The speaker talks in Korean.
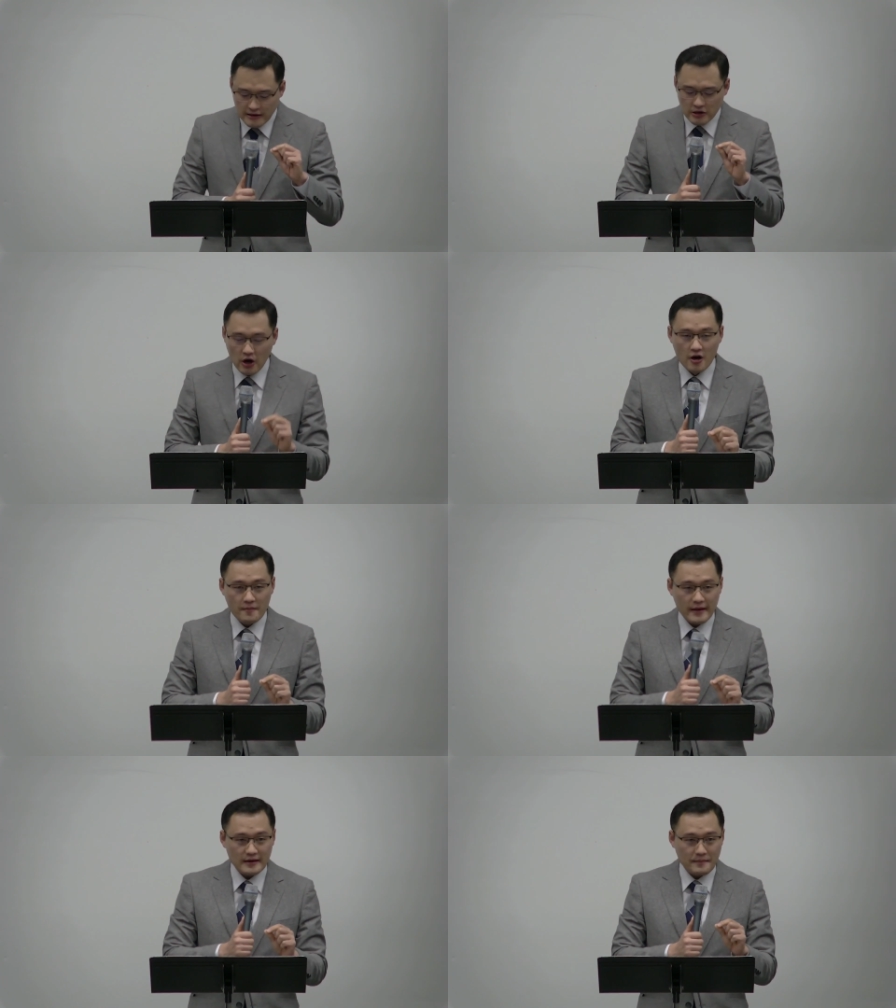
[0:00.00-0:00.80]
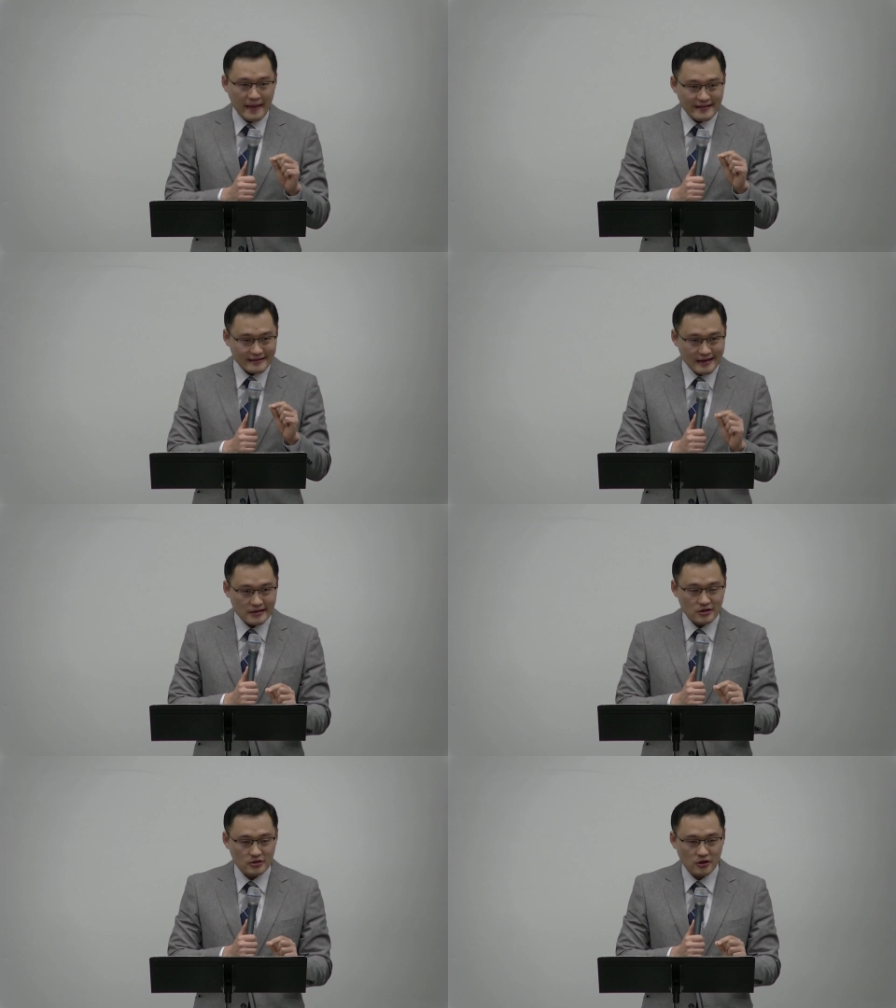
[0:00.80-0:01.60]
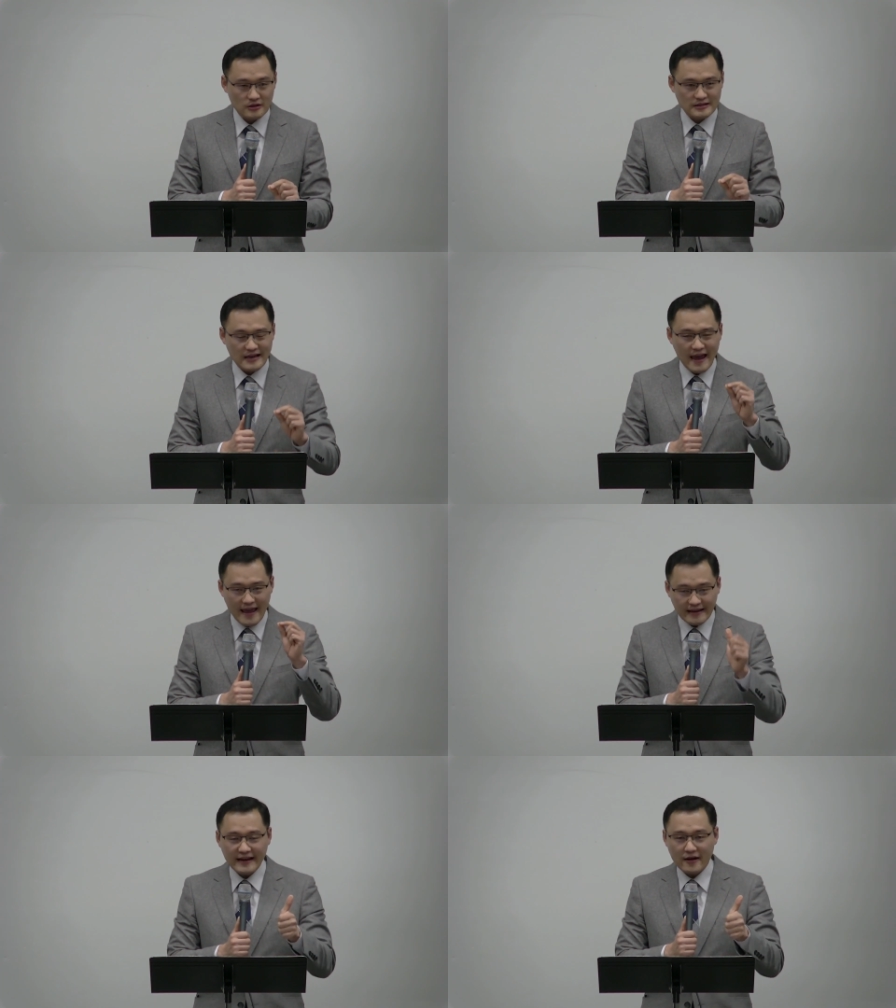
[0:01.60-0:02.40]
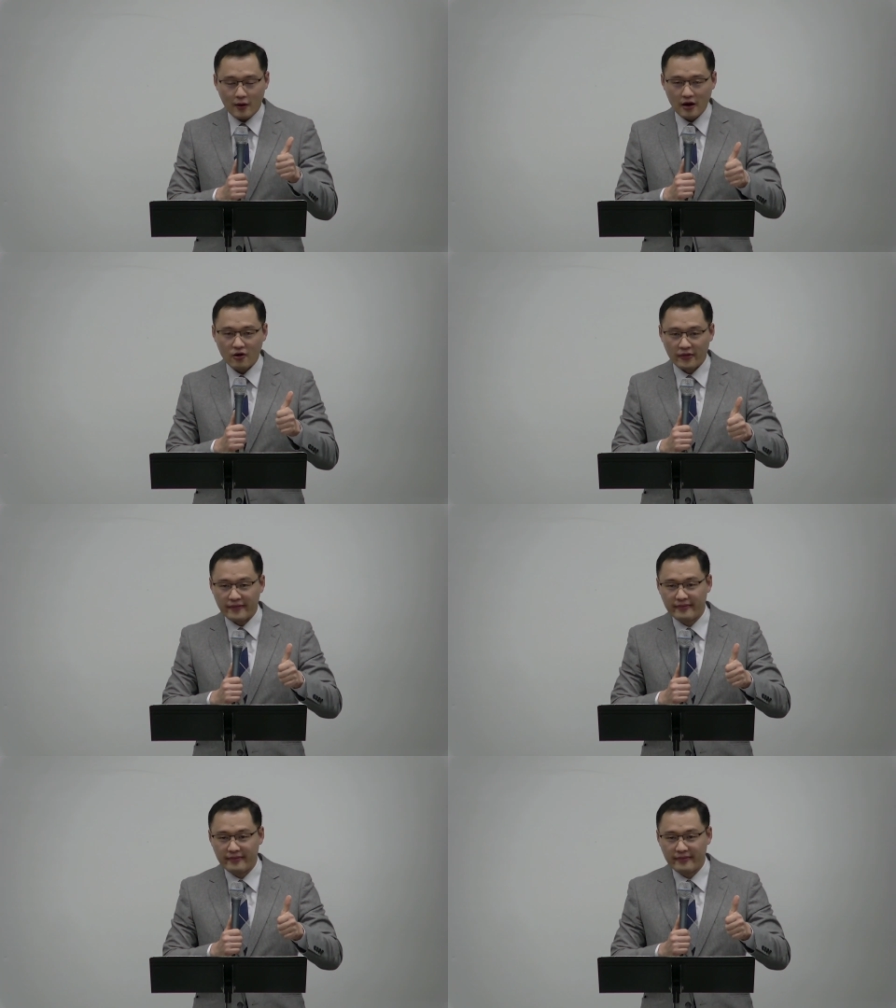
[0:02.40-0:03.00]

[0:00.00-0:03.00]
열매를 맺는 데 있어서 제1의 관건